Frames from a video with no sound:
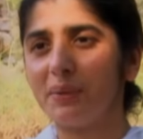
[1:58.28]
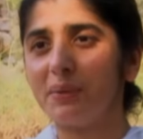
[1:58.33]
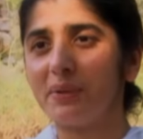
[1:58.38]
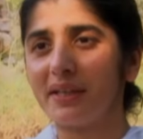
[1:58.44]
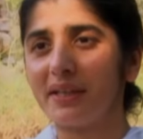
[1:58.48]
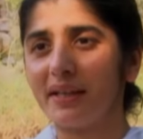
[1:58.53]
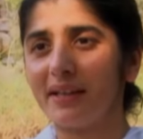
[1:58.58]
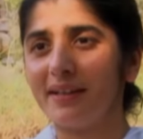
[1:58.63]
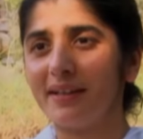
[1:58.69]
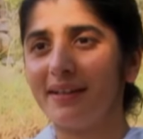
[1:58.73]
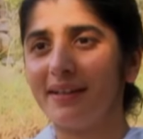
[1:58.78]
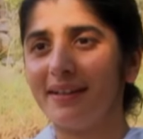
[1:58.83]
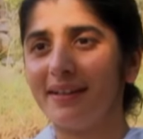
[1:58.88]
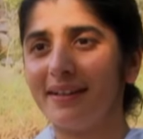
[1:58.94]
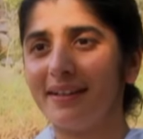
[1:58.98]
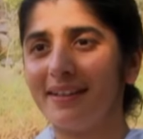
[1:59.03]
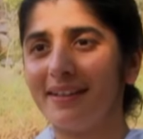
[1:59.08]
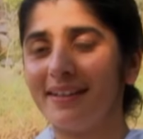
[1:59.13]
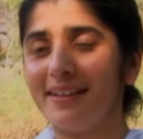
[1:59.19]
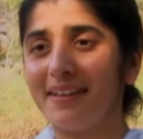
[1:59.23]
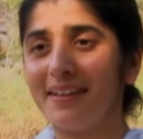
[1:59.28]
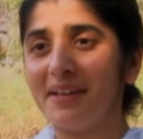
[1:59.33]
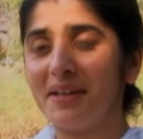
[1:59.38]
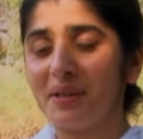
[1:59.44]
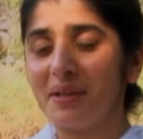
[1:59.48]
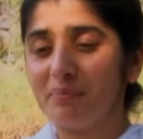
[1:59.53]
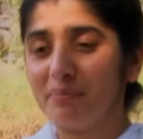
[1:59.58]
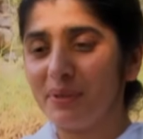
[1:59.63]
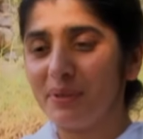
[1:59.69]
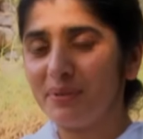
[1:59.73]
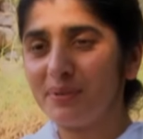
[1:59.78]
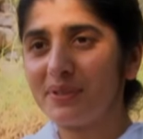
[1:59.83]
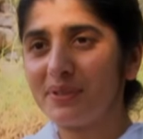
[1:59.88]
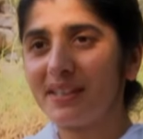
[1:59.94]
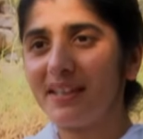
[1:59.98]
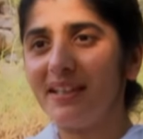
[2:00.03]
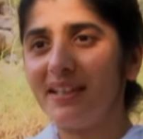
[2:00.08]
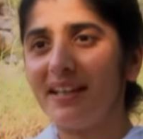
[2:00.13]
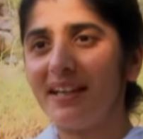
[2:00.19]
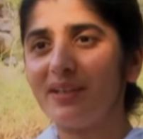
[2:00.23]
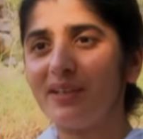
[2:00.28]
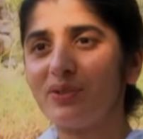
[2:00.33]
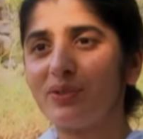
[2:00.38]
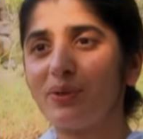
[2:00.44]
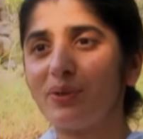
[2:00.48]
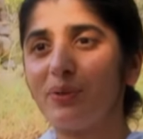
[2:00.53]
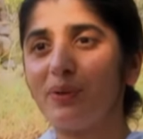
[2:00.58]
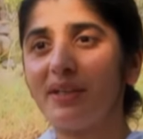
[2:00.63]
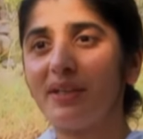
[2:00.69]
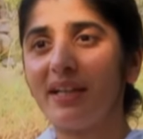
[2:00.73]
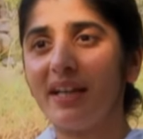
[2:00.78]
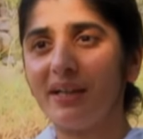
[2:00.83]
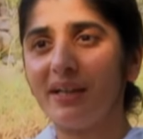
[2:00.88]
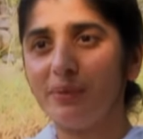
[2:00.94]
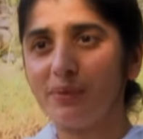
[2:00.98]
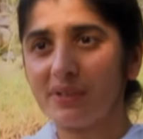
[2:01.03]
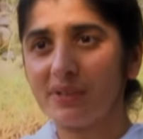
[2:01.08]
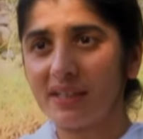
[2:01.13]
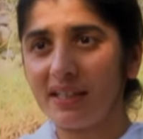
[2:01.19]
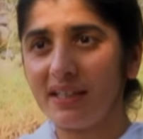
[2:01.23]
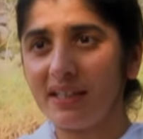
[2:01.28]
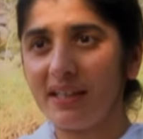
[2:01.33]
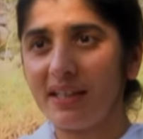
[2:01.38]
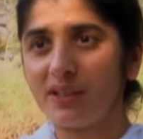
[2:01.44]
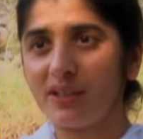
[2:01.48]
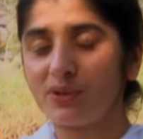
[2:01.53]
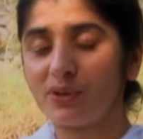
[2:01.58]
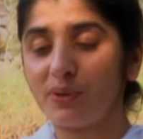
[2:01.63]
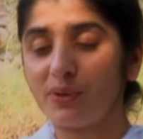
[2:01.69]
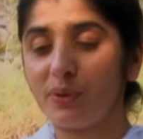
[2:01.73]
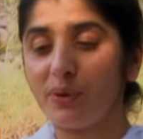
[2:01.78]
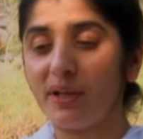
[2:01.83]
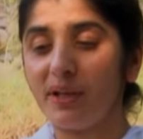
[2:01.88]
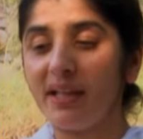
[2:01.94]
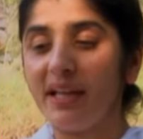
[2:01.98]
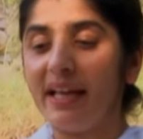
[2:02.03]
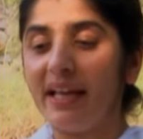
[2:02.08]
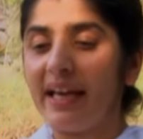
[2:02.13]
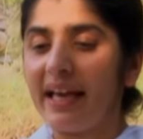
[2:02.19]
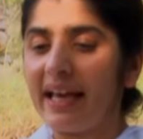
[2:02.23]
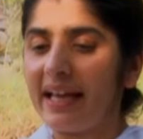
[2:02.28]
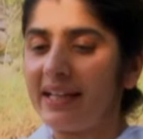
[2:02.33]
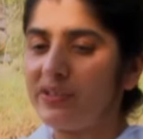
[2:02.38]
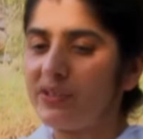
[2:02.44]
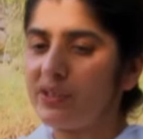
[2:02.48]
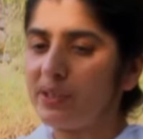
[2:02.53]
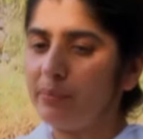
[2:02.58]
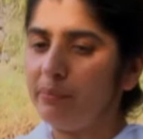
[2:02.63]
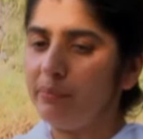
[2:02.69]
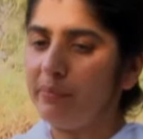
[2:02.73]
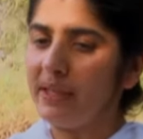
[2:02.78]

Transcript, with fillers: की होगी फिर उसकी नेक्स्ट थॉट एंड उसकी नेक्स्ट थॉट एंड जब